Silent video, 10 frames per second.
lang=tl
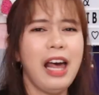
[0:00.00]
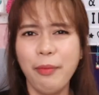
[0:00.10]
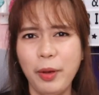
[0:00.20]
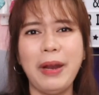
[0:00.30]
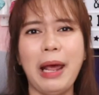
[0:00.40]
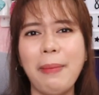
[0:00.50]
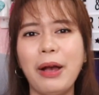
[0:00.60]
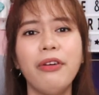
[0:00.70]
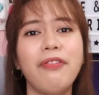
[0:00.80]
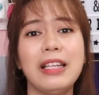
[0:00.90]
alam mo, maraming
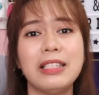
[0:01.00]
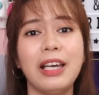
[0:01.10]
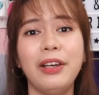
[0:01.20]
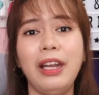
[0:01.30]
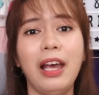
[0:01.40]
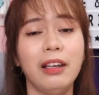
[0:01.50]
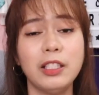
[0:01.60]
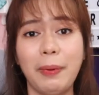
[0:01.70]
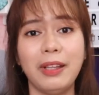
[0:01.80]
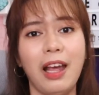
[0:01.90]
bagong fans ngayon eh,
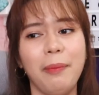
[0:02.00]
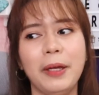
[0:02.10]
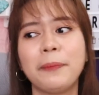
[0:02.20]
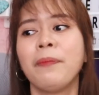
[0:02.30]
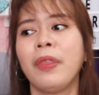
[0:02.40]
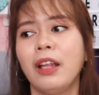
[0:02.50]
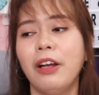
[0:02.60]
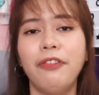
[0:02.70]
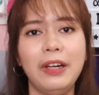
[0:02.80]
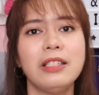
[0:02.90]
this pandemic
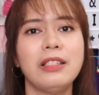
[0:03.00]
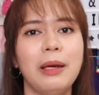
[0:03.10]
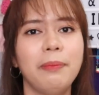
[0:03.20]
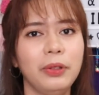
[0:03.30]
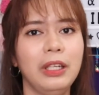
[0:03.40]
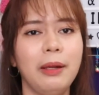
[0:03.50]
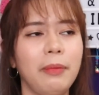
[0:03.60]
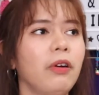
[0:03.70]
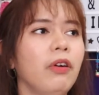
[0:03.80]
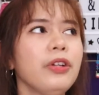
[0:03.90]
na first time po nilang
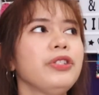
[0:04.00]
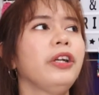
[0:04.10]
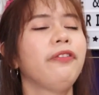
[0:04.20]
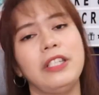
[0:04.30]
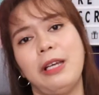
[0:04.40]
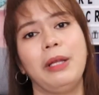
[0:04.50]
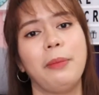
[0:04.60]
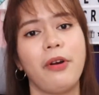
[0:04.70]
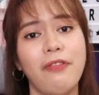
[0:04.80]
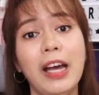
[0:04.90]
mag-concert, first time
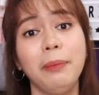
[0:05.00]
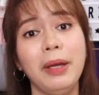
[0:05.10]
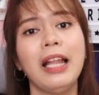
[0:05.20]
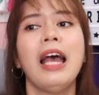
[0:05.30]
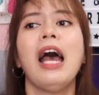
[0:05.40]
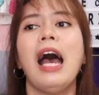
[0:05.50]
nilang mag-fan meet.